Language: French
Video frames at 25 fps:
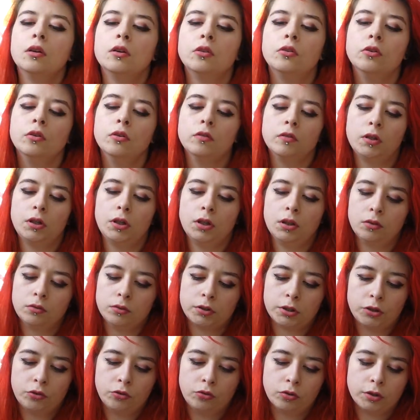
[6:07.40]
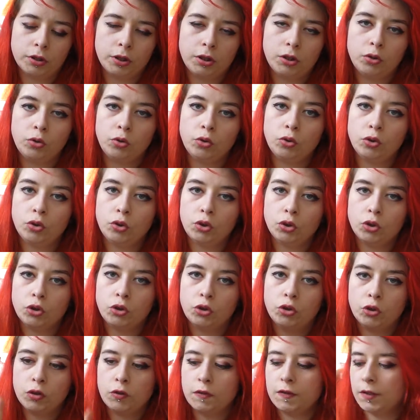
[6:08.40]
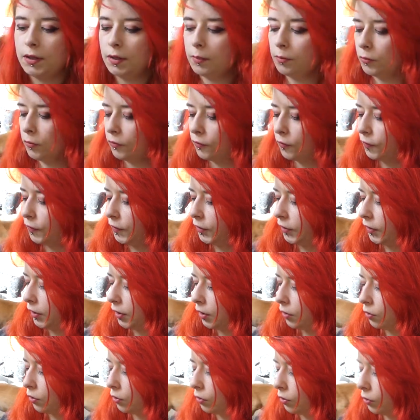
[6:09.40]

Donc voilà, on a tourné une deuxième vidéo